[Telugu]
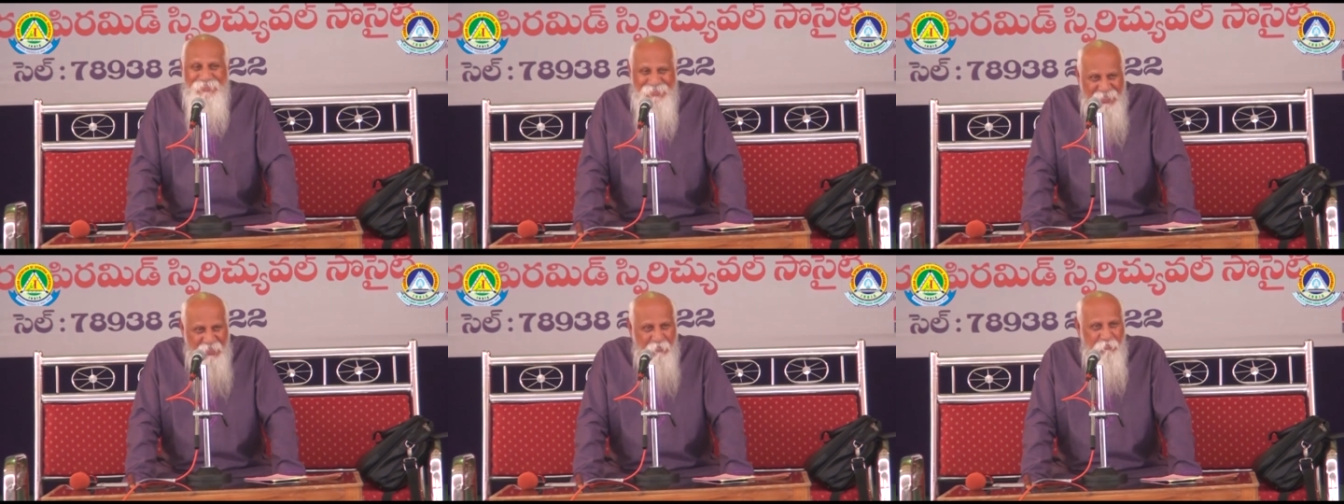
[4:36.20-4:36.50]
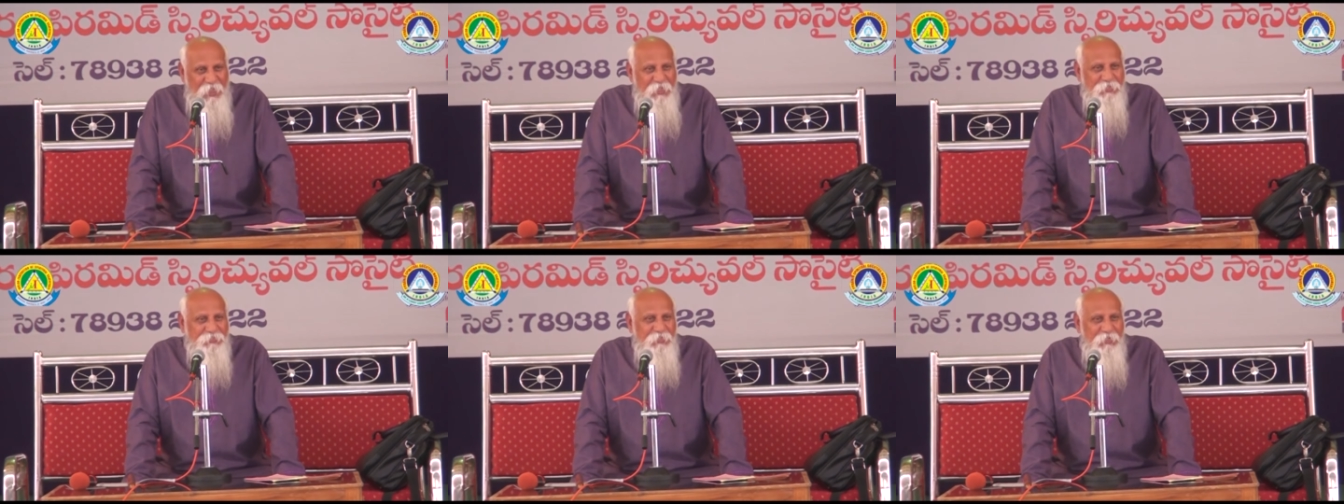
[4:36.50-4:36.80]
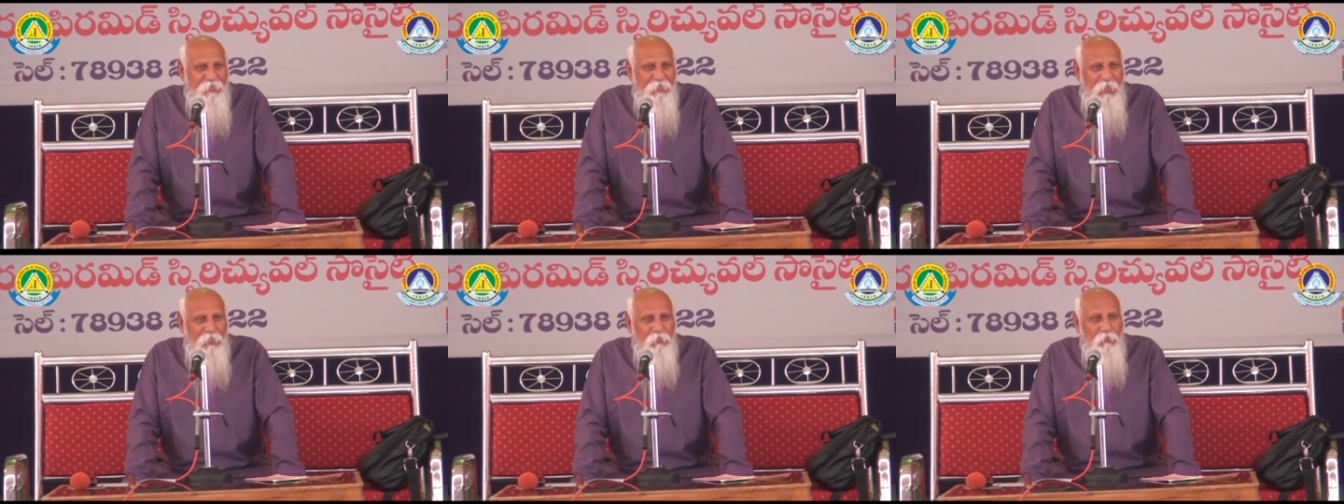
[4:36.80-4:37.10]
ది
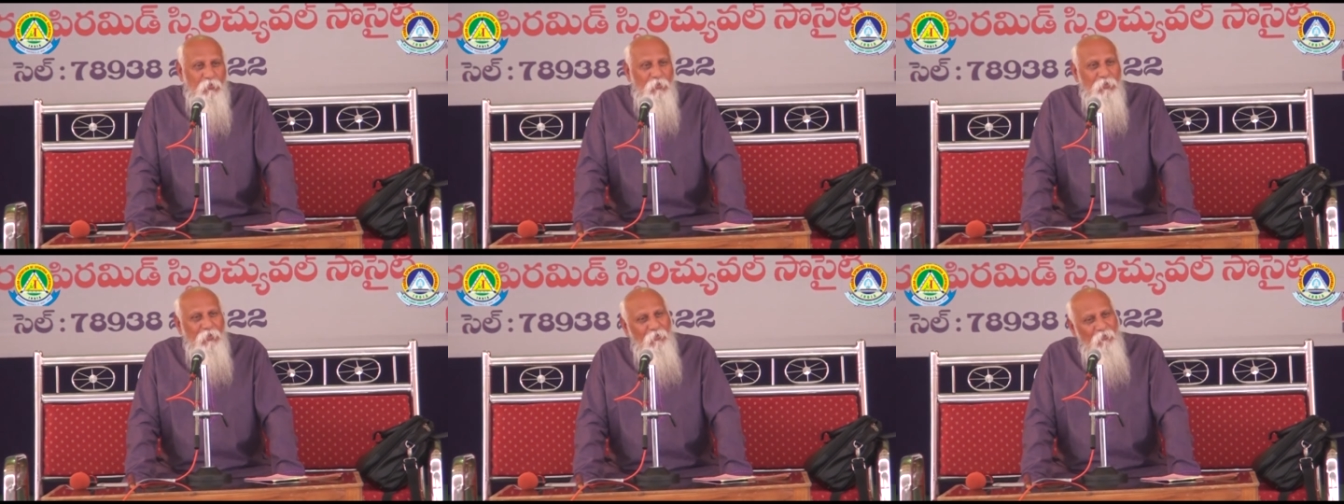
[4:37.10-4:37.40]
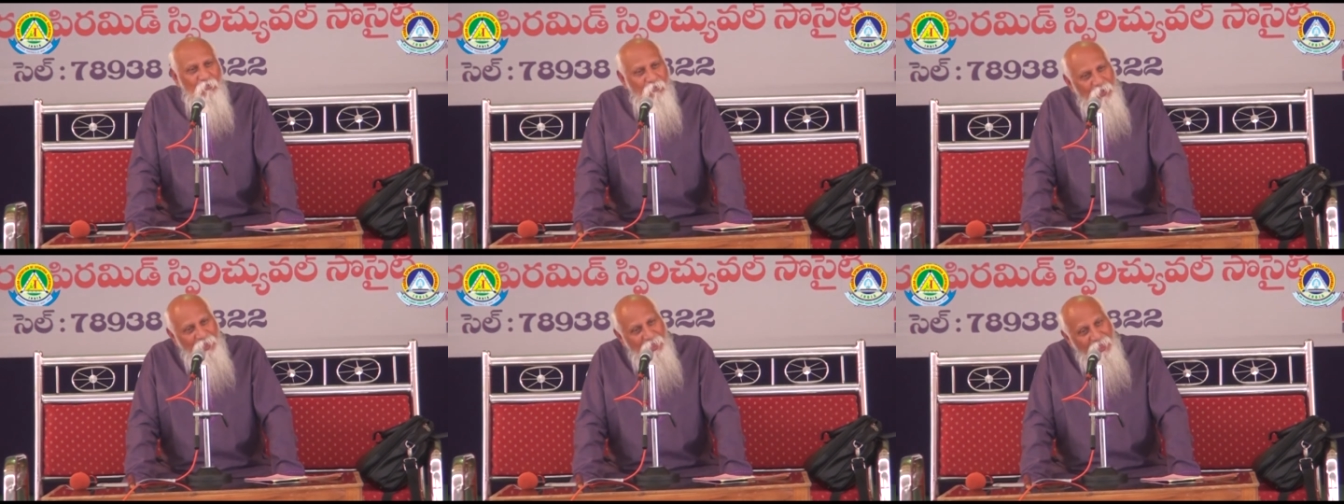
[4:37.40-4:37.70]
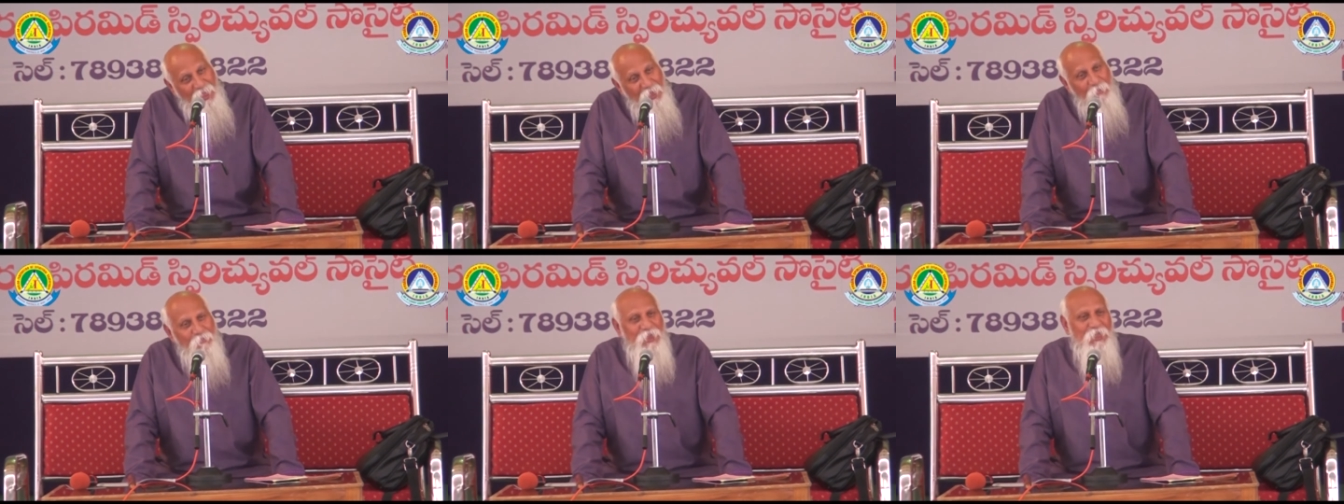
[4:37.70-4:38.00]
మాస్టర్ కాదు
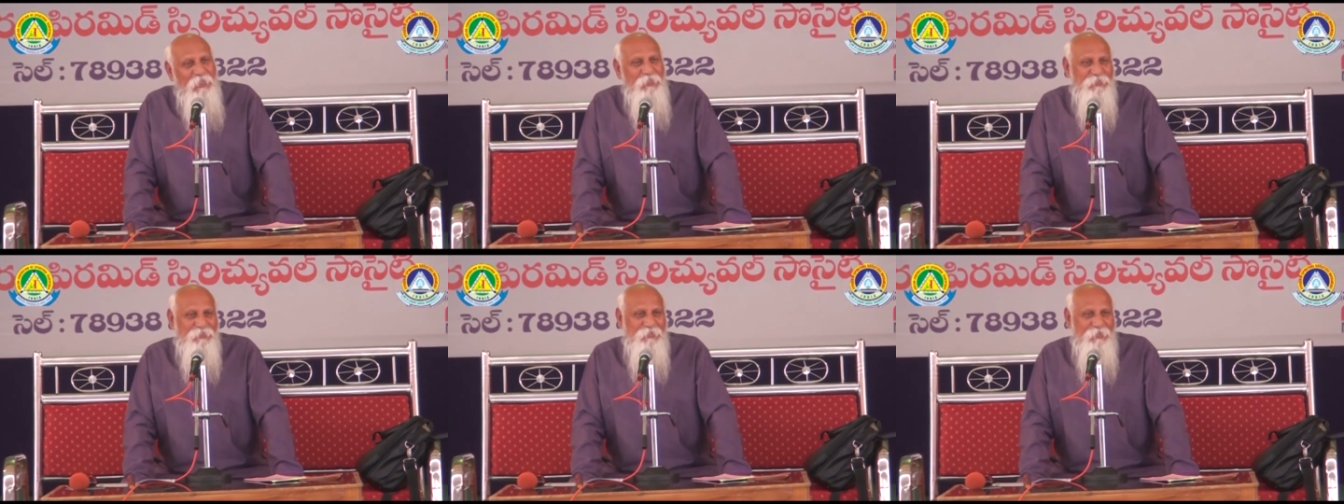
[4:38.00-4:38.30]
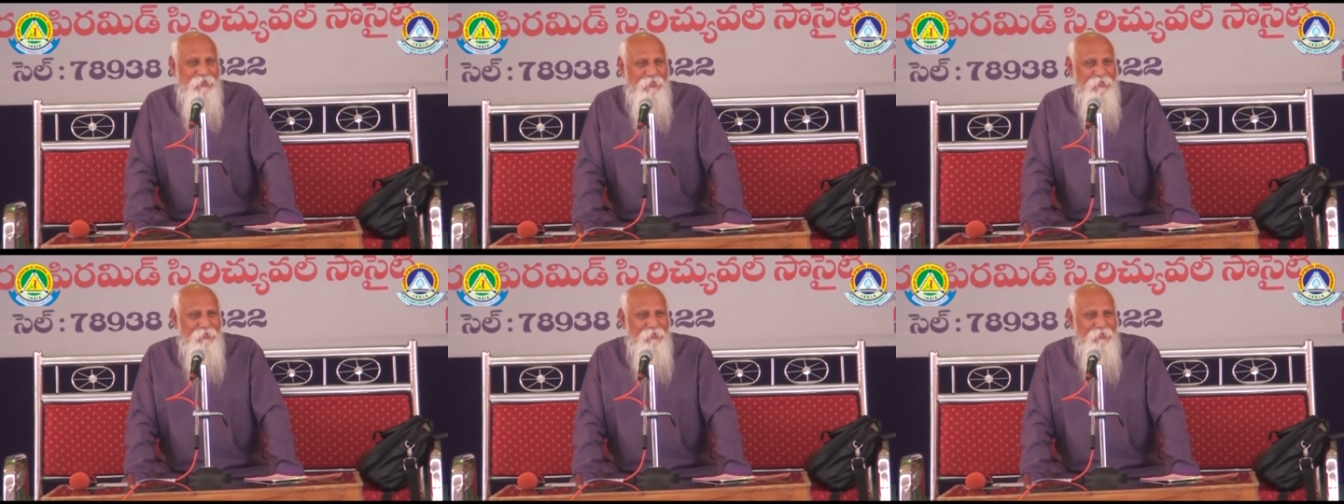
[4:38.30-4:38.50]
ఏ మాస్టర్